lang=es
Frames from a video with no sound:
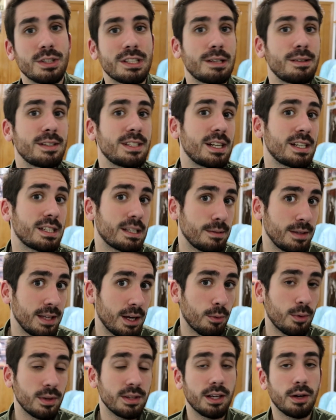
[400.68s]
sabe si el Sevilla
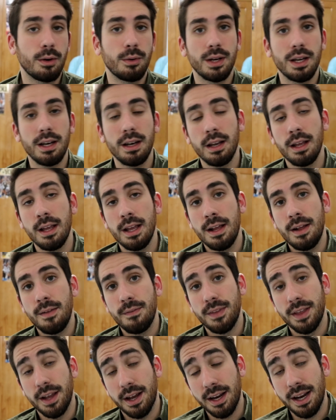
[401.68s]
cuenta con él
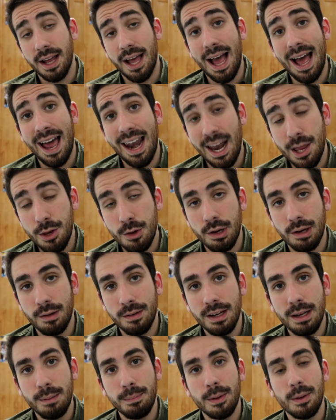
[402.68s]
de cara al año que
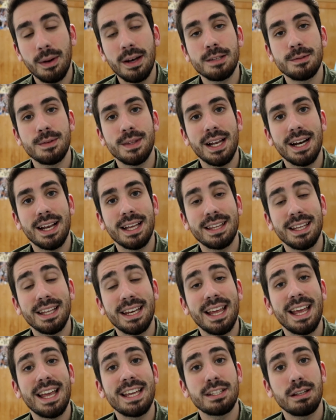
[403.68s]
viene, pero Alex Vidal que
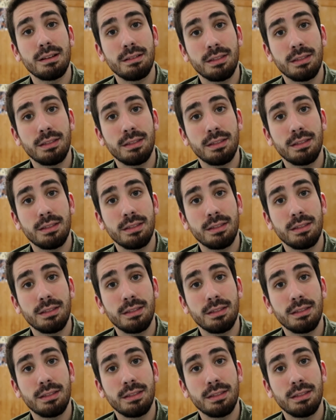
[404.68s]
tiene esa